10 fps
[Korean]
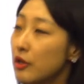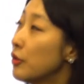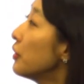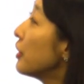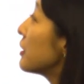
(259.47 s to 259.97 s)

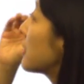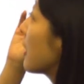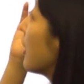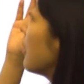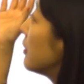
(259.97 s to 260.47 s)
그러니까 이제
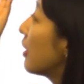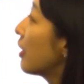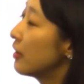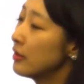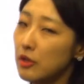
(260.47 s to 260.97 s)

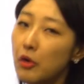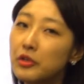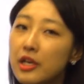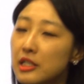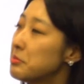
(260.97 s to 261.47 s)
이게
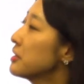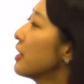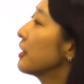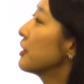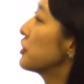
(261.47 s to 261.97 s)
얻기가 쉽지가
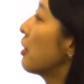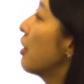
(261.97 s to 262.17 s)
않겠죠.